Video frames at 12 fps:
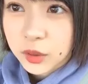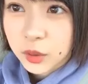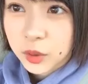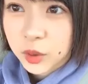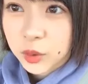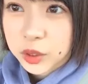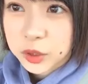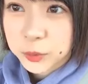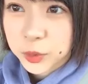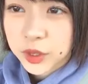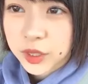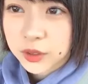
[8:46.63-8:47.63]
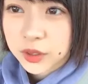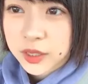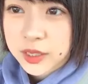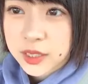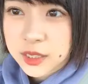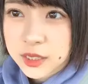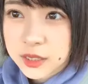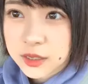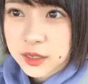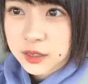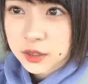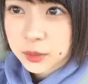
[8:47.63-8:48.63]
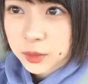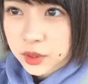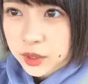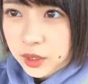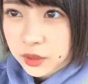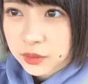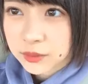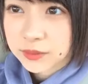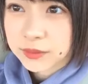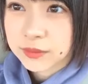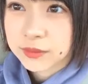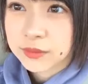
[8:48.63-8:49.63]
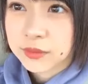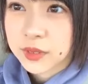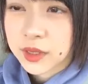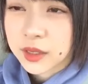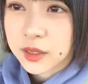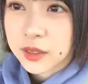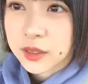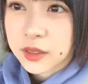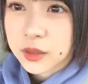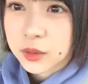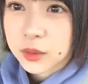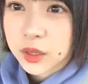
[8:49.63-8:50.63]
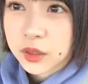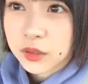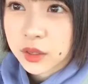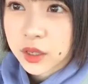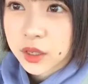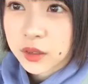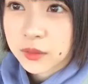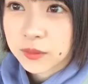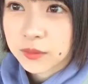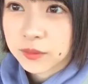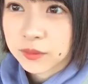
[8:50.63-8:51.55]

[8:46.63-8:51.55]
東京は曇ってるらしいですね曇ってるそうだよね